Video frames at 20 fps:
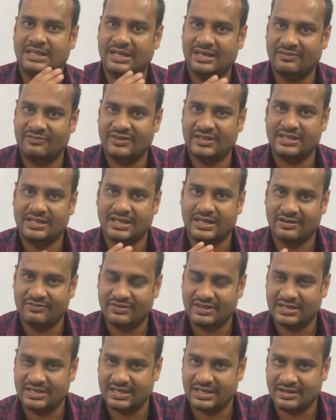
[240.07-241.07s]
ये है फिर ये है
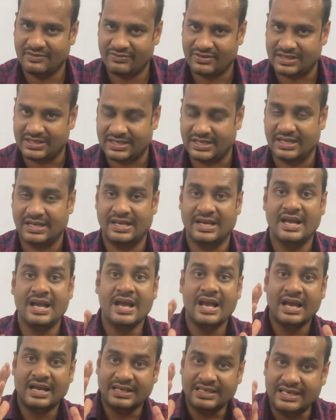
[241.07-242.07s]
फिर ये है फिर ये है
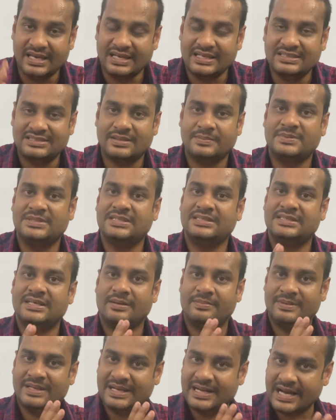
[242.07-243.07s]
यही सब चीज़ें
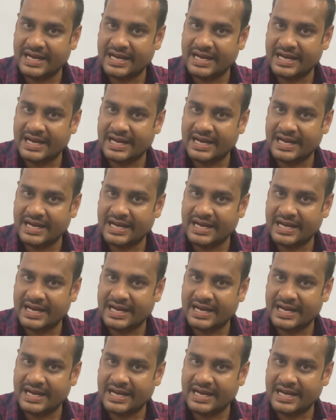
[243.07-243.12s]
हमने